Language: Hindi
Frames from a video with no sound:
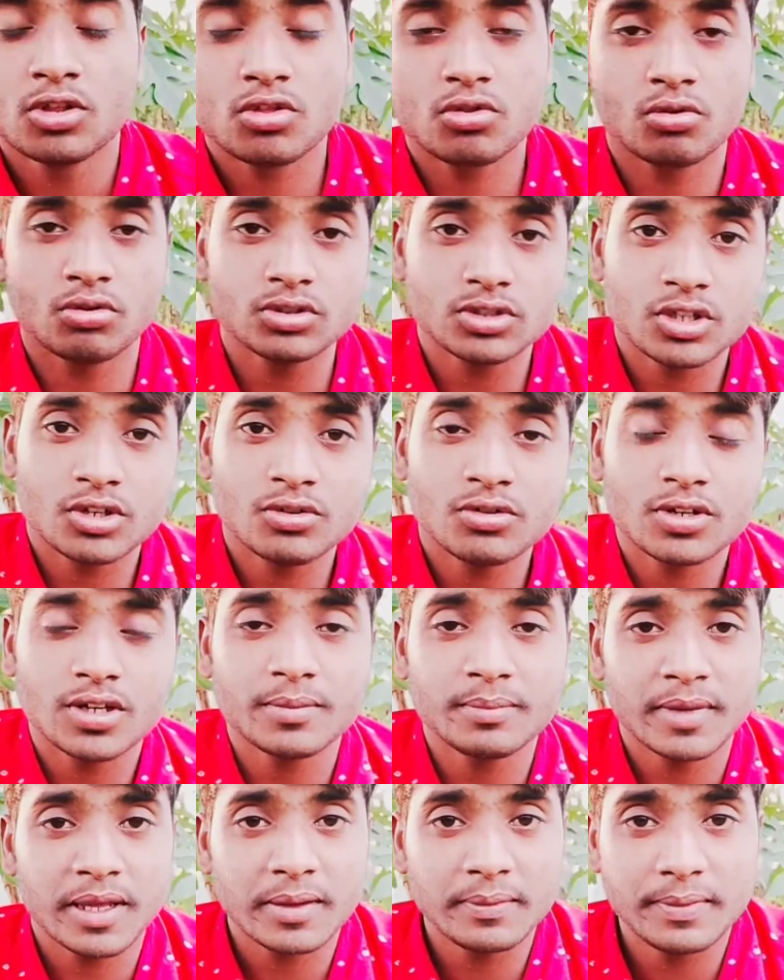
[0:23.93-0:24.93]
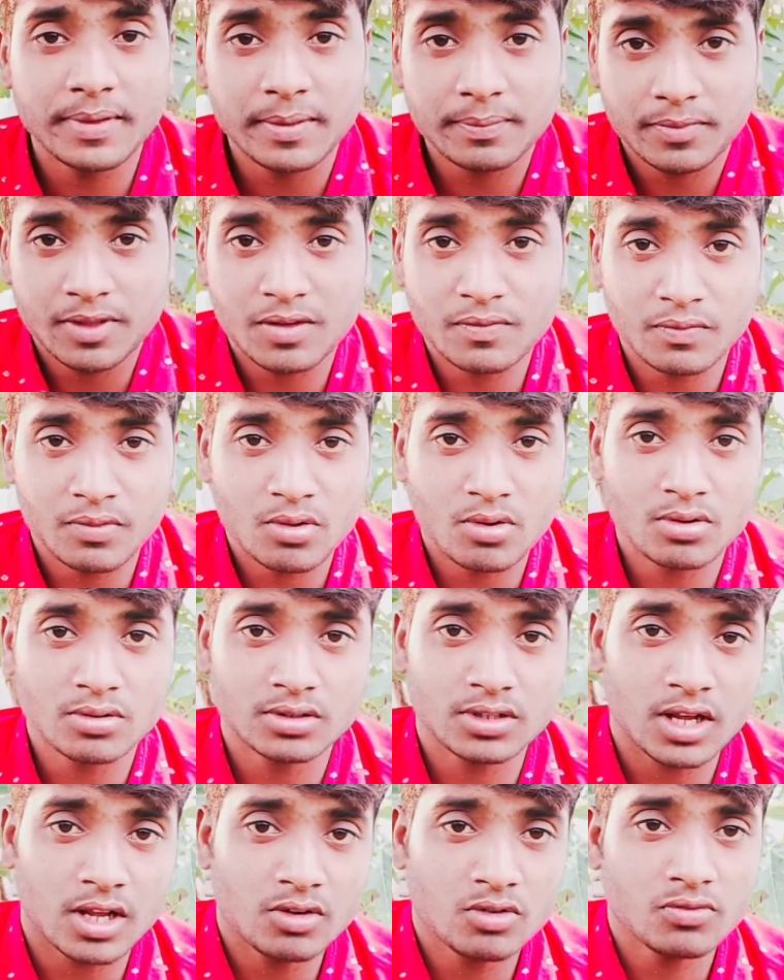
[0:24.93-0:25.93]
सोच रहे हो कि मैं भी अपना ब्लॉग
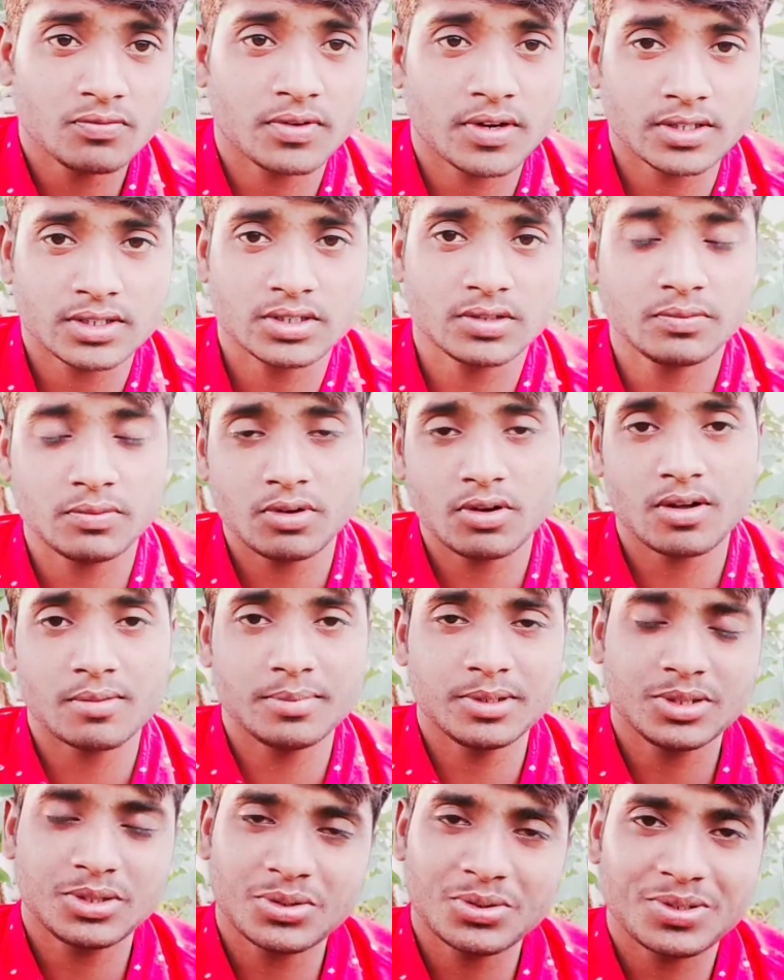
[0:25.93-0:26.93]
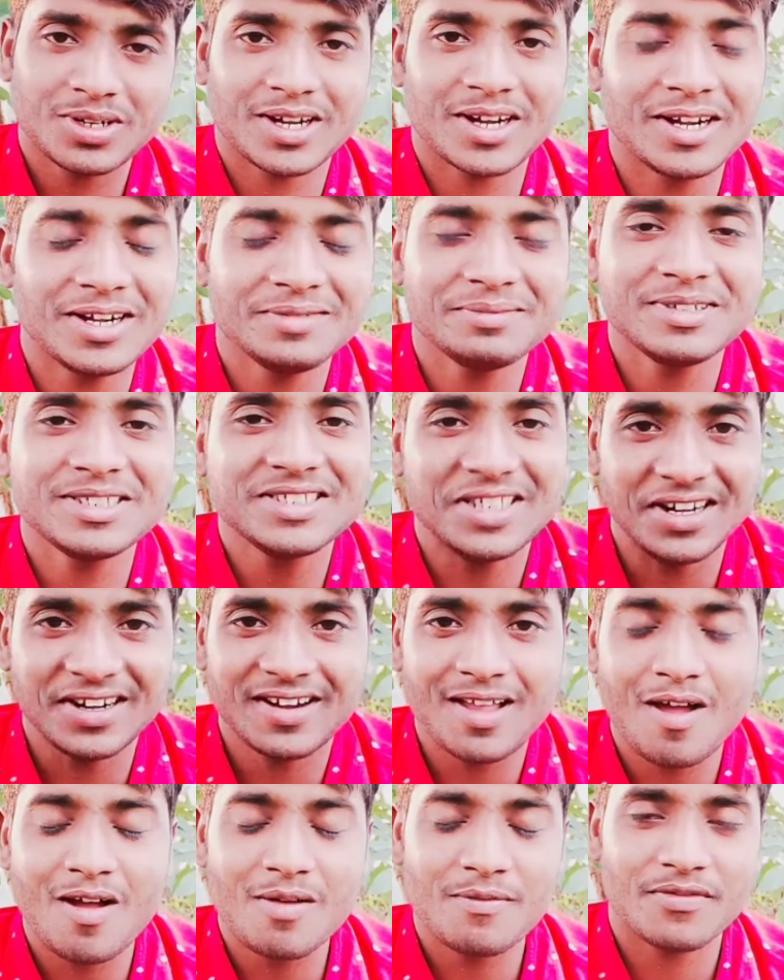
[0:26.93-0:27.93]
डालूँ फर्स्ट ब्लॉग अभी तो ट्रेंड भी चल
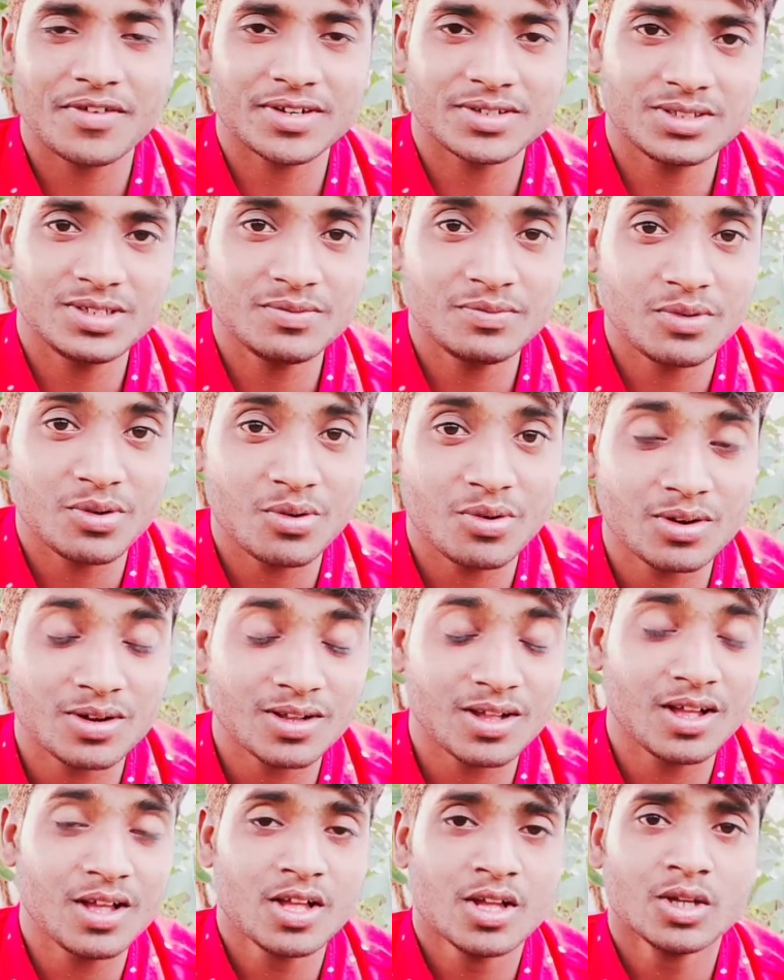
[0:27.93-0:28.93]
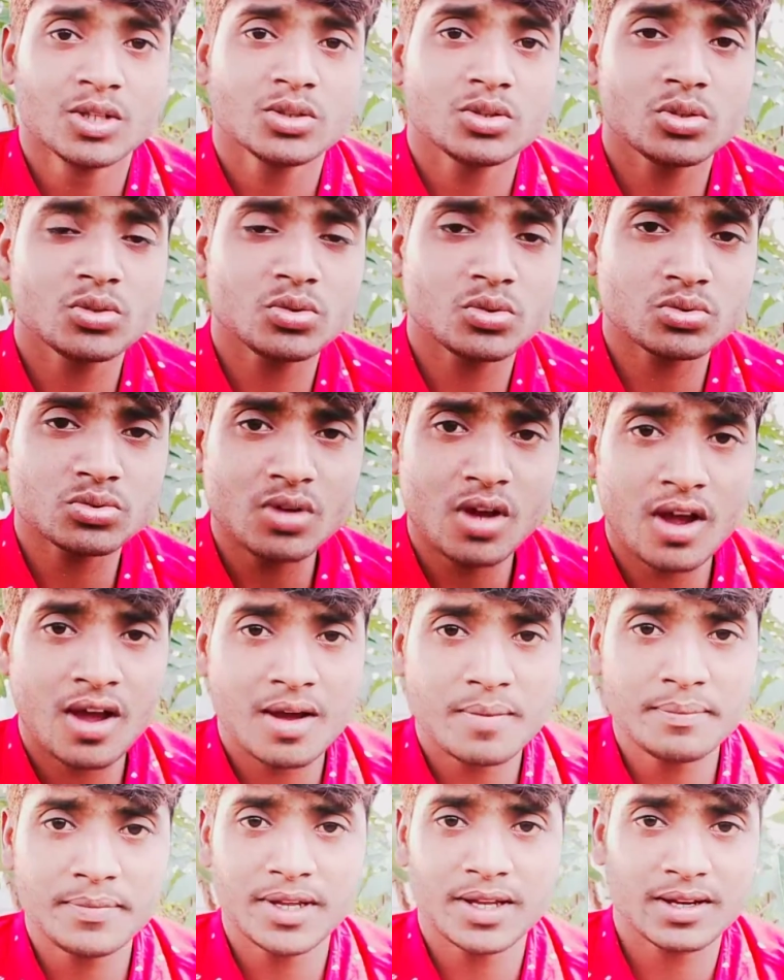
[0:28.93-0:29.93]
रहा है फर्स्ट ब्लॉग का तो दोस्तों आप
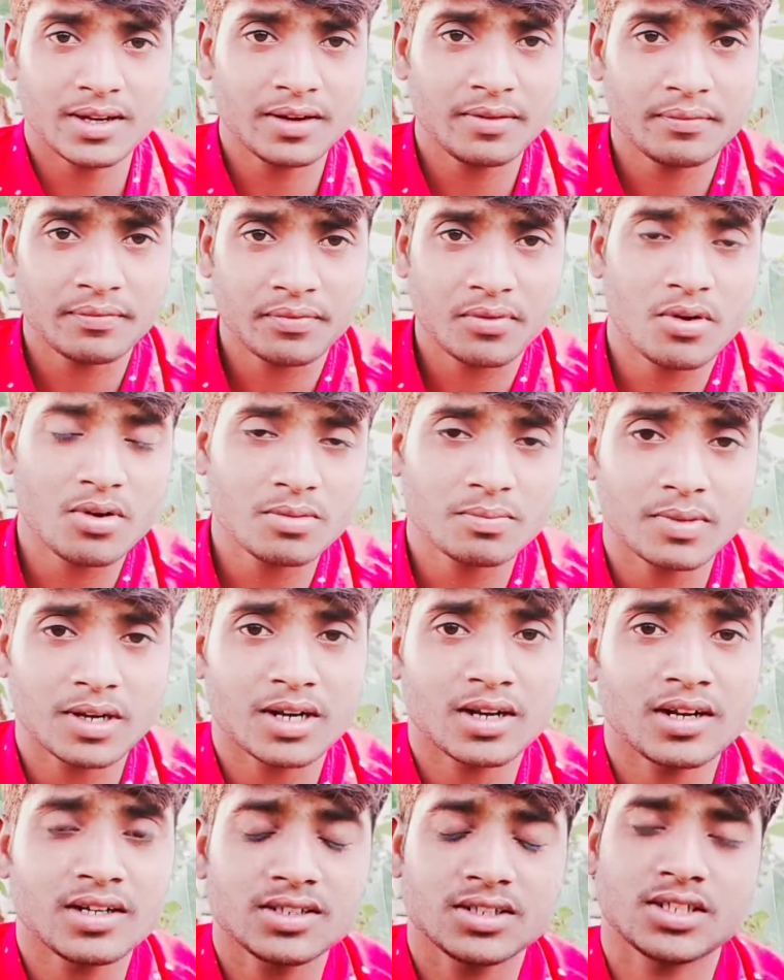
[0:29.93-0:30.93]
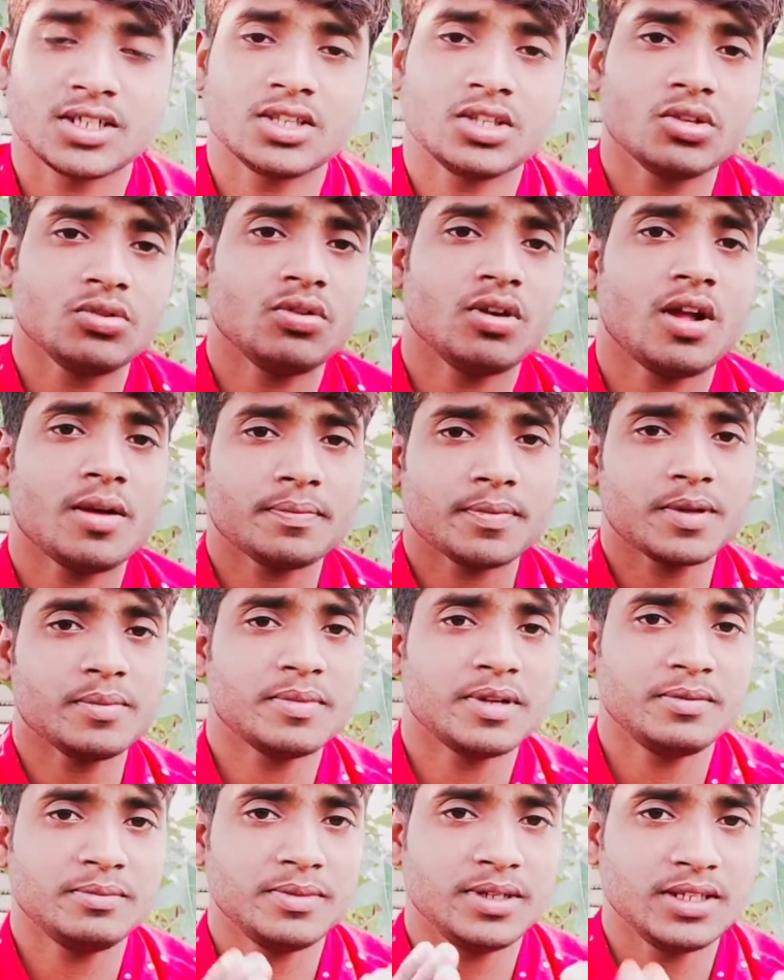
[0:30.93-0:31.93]
भी अगर ब्लॉग बनाना चाहते हो और आपके मन
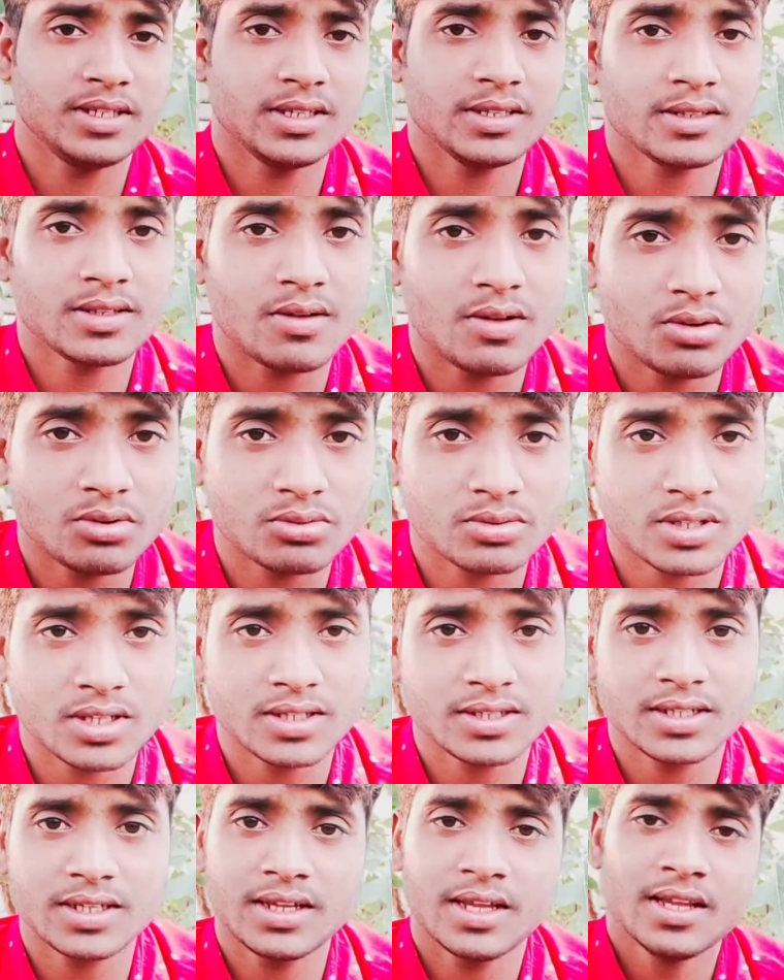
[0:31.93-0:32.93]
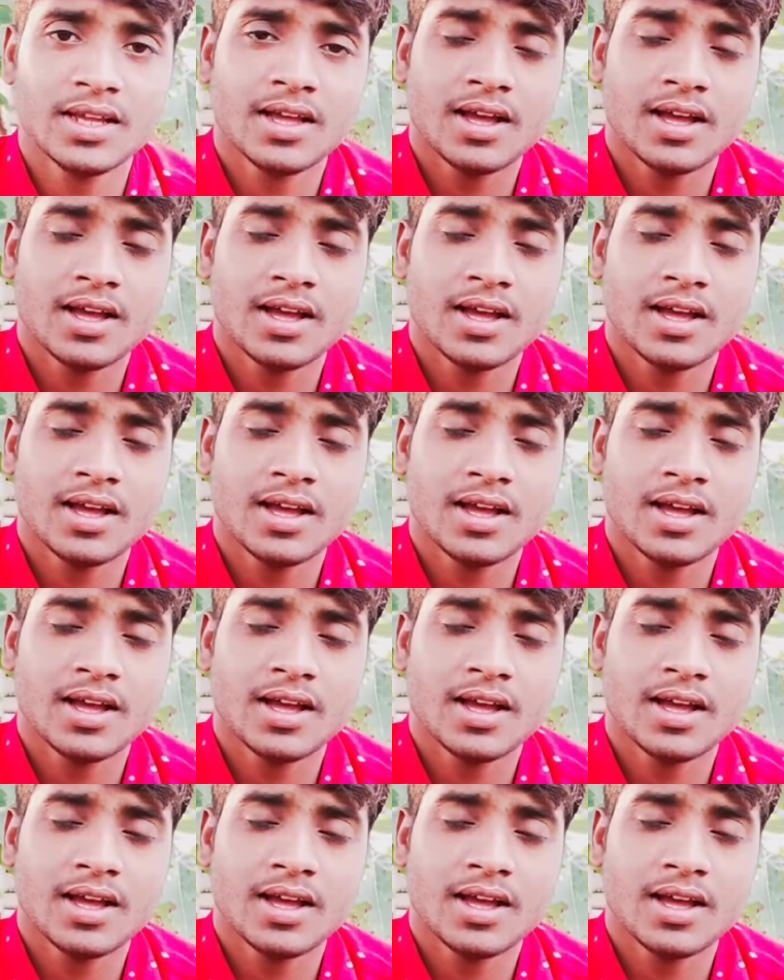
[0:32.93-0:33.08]
में यह सवाल उठता है कि